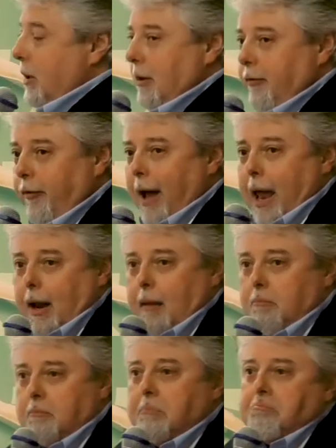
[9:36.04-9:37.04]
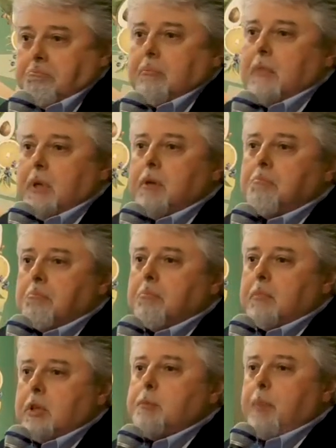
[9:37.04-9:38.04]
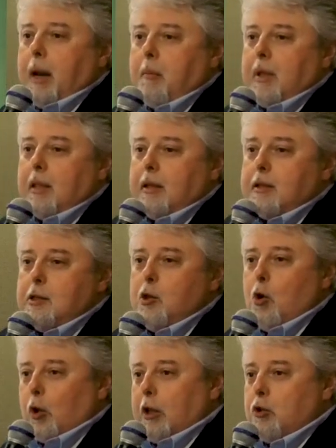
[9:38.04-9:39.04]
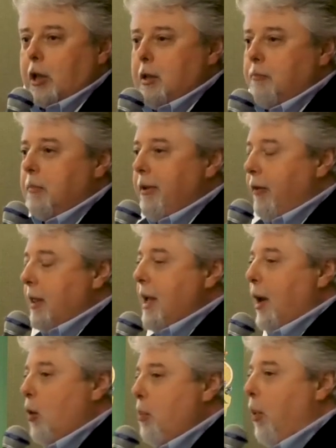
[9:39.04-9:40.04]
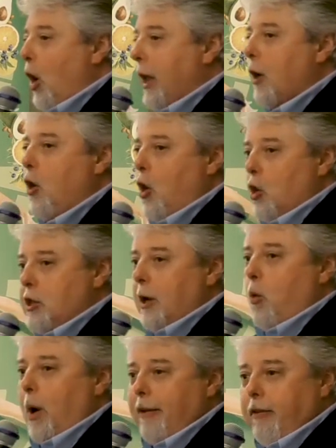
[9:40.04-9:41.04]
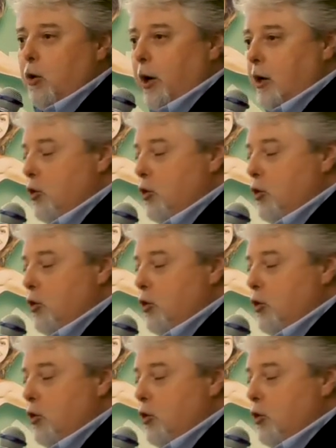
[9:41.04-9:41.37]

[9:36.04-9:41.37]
di fare sperimentazione, cioè di, di vedere un po' che cosa, quale valore